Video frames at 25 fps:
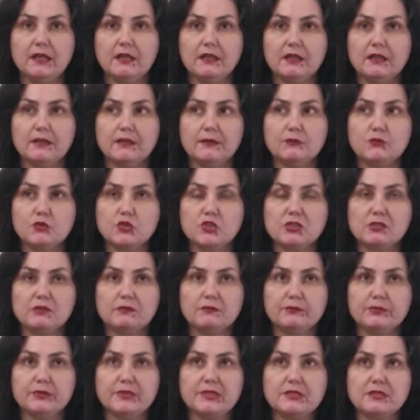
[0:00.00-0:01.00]
э, может
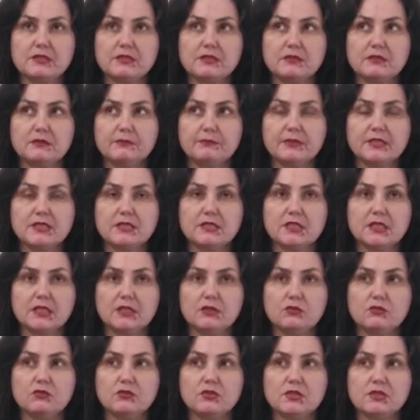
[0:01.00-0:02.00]
быть,
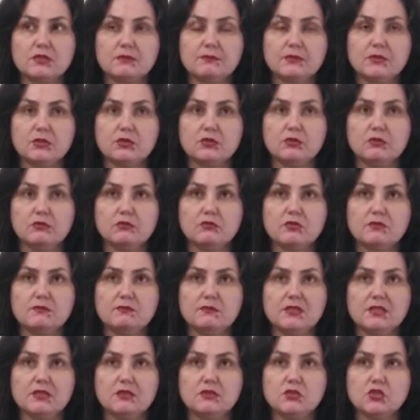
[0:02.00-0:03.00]
предстаете перед
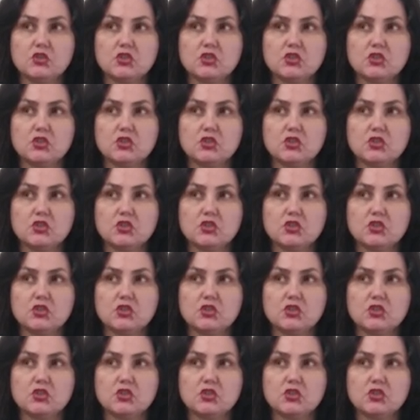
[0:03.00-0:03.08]
людьми